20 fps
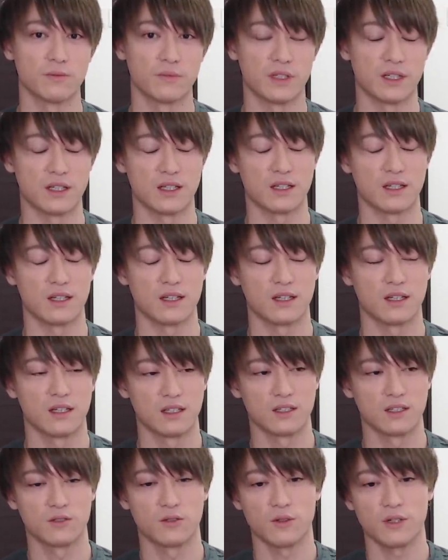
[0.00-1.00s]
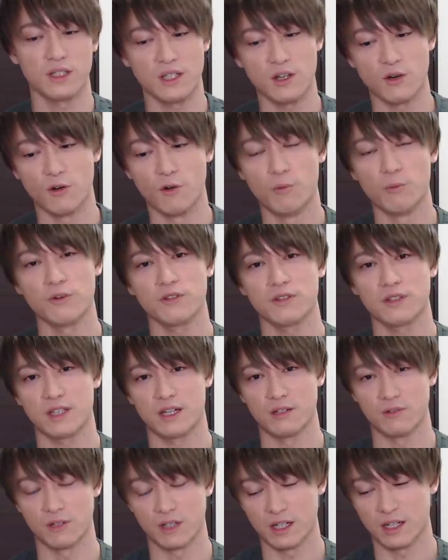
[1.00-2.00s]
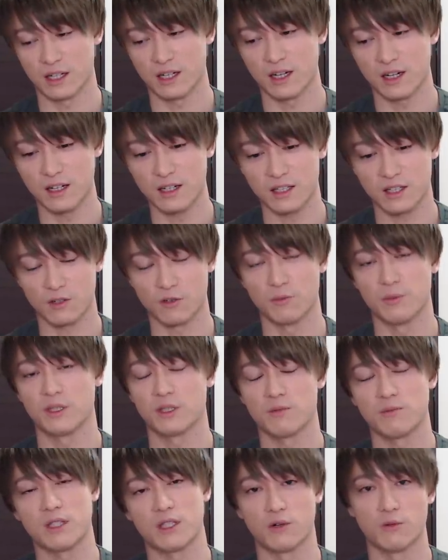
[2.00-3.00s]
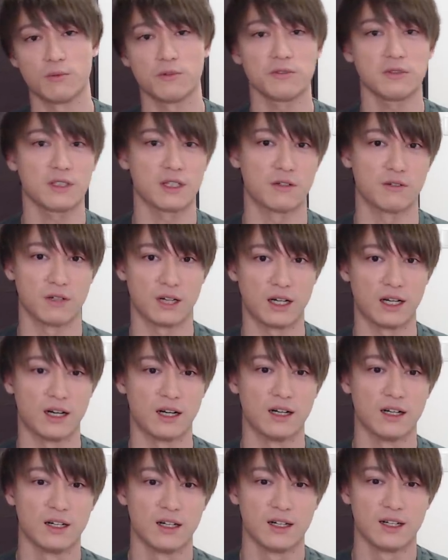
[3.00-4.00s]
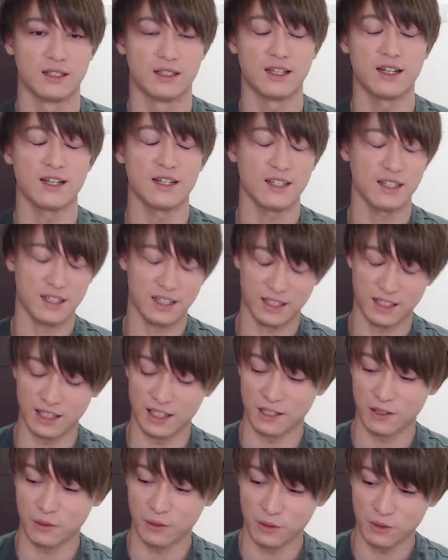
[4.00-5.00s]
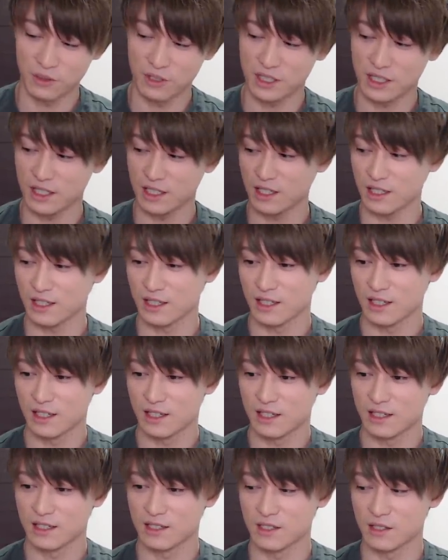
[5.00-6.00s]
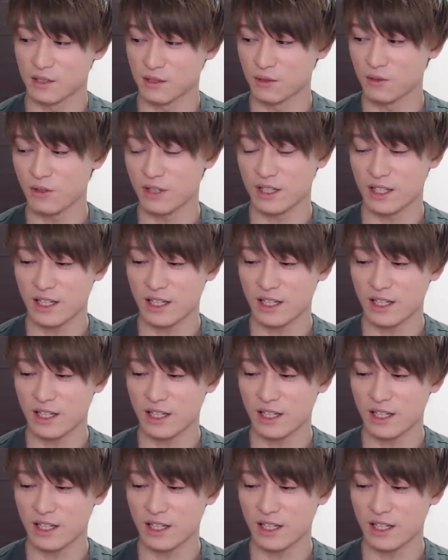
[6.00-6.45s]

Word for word: で、それで思ったのが、書かれたコメント見て思ったのが、なんかね、今年、すごいネ